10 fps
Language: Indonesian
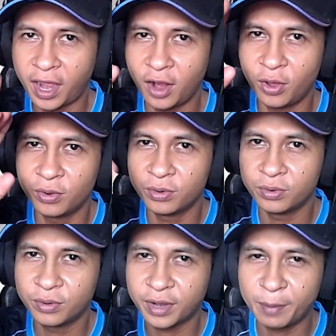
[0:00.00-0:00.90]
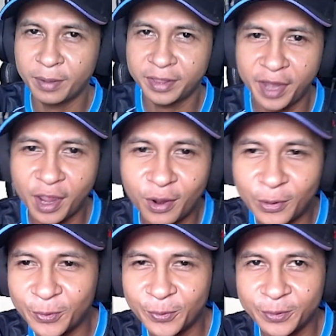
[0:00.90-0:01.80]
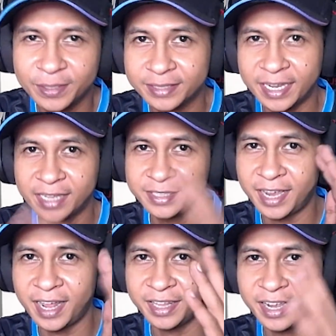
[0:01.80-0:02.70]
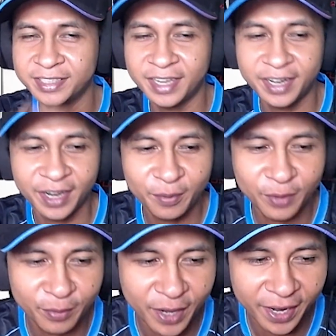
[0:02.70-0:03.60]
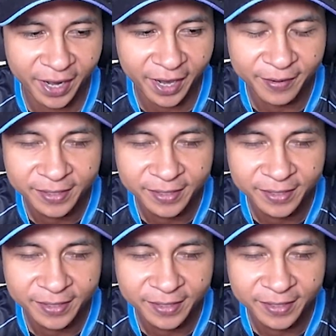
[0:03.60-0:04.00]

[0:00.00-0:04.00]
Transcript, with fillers: Halo, kerabat Riau. Sehat-sehat ya di sana ya, mudah-mudahan ya.